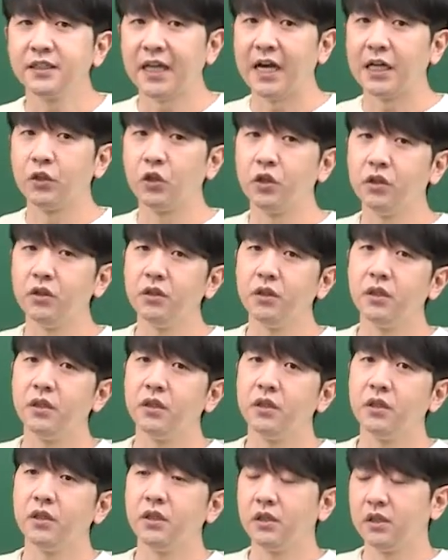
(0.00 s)
단어
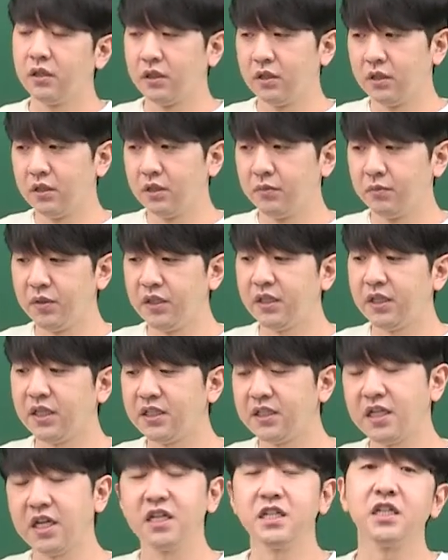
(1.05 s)
어,
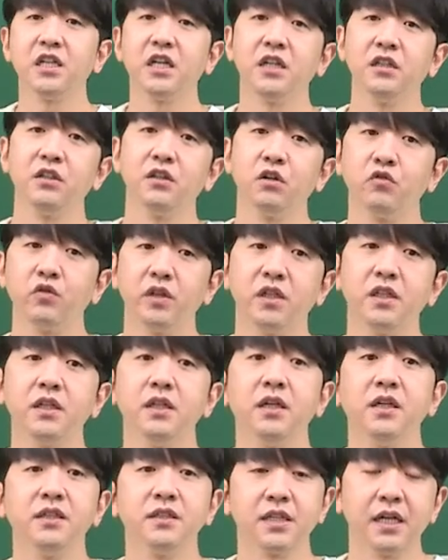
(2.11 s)
밑에 제시되는
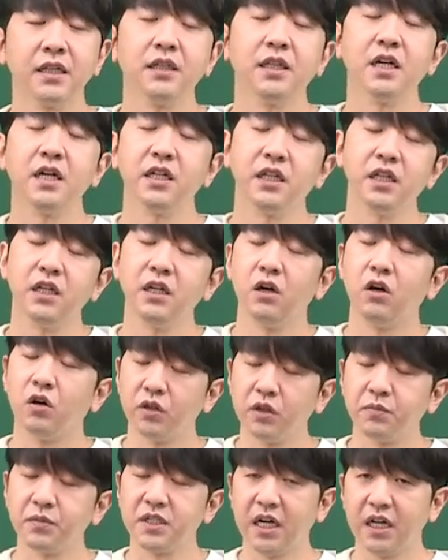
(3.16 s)
어휘를 상당히
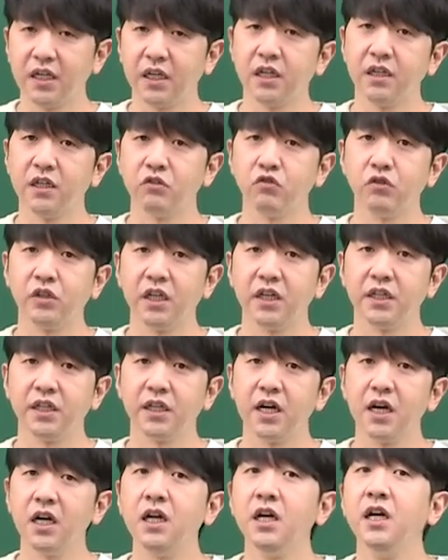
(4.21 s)
어렵지 않게 내줄
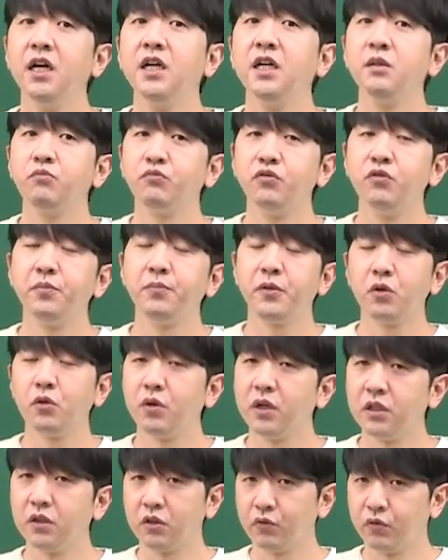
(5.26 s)
테니까
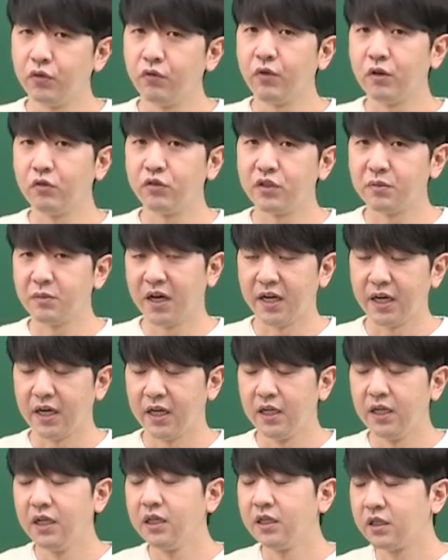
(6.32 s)
불필요한 어휘 외우지 마라.
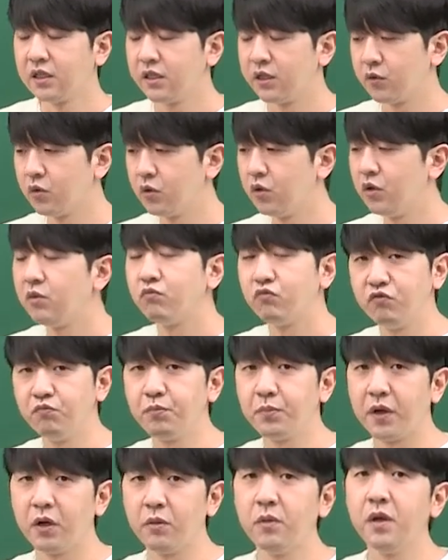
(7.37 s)
그리고
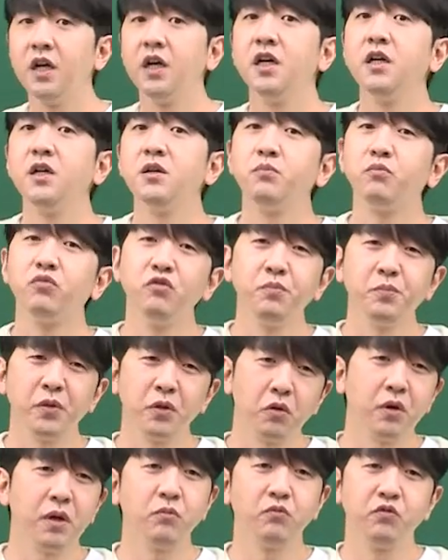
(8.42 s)
문법,
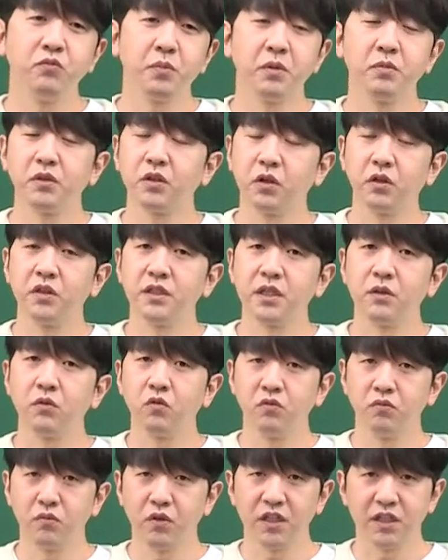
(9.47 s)
불필요한 문법을 더 이상
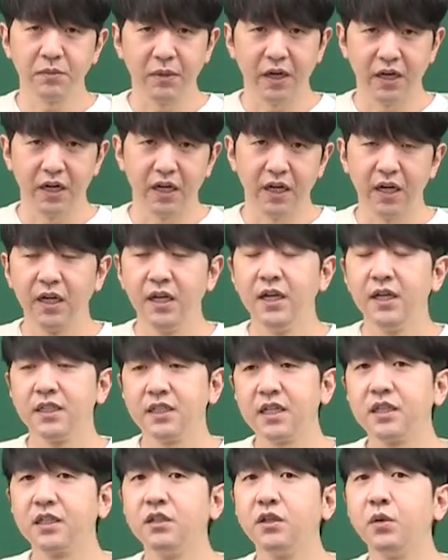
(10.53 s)
공부하지 말아라.
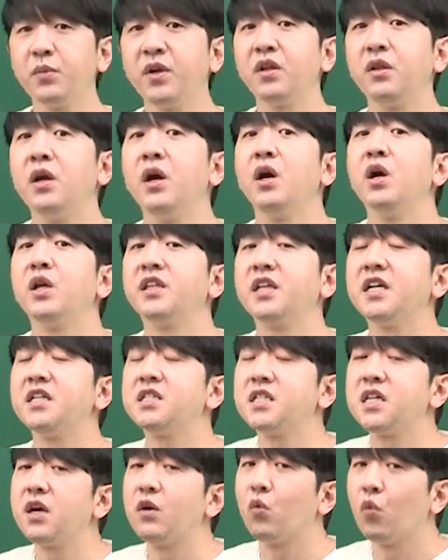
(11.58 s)
자, 그러면
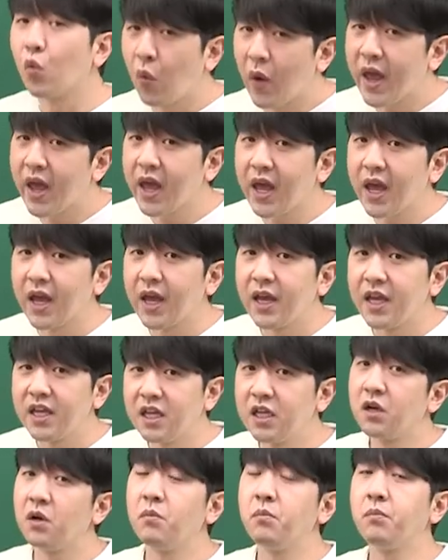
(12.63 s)
대체 왜
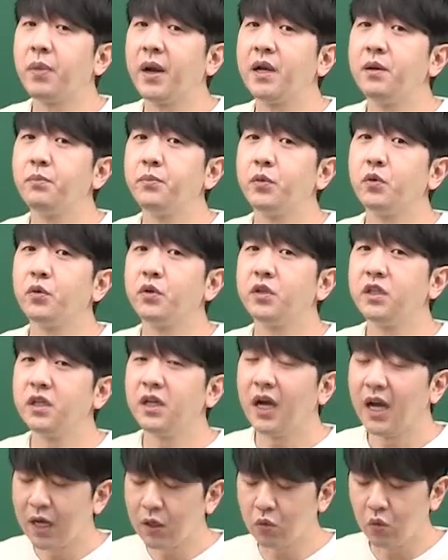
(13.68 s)
이런
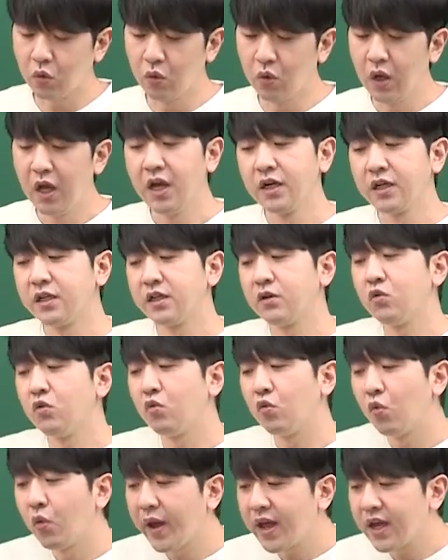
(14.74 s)
발표를 하고
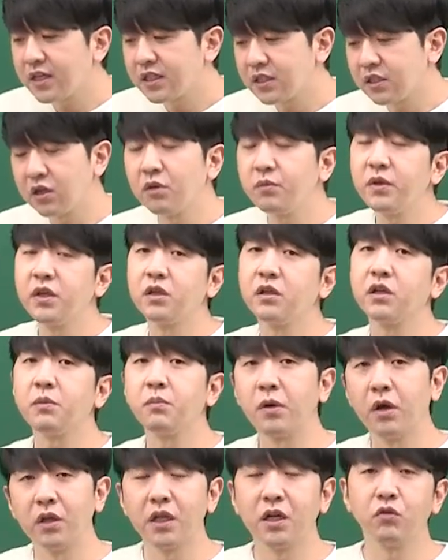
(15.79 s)
그리고 왜 시험이 이렇게
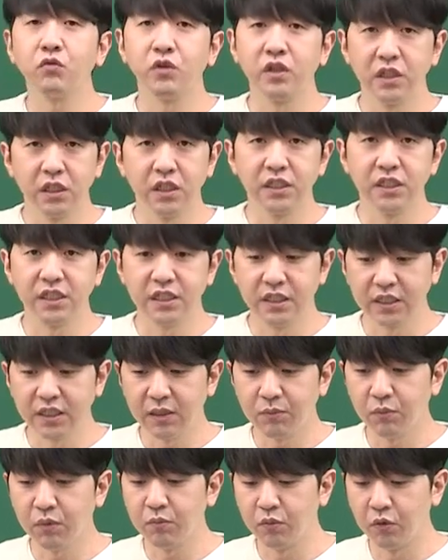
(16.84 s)
변하고 있는지를
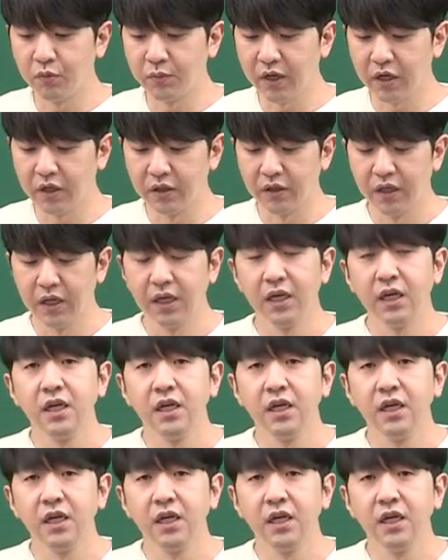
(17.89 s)
한번 보면